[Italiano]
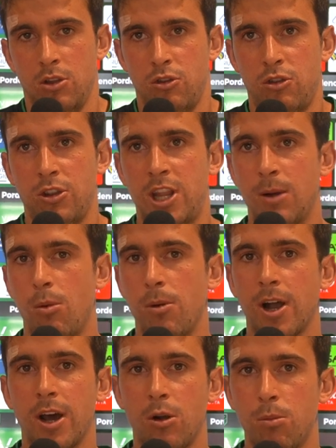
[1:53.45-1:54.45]
ci sentiamo
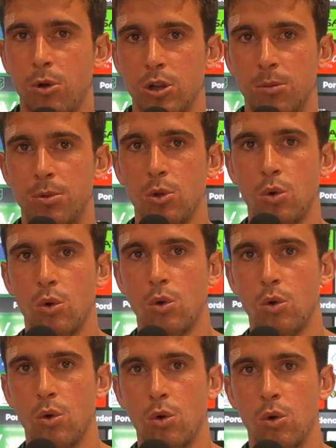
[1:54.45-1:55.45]
magari un po' di più
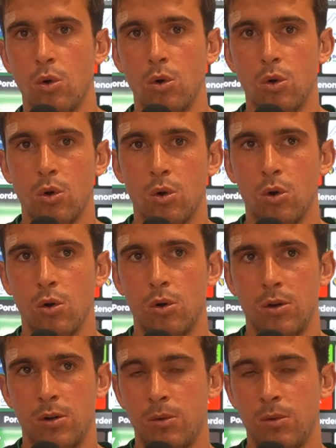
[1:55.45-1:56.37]
un,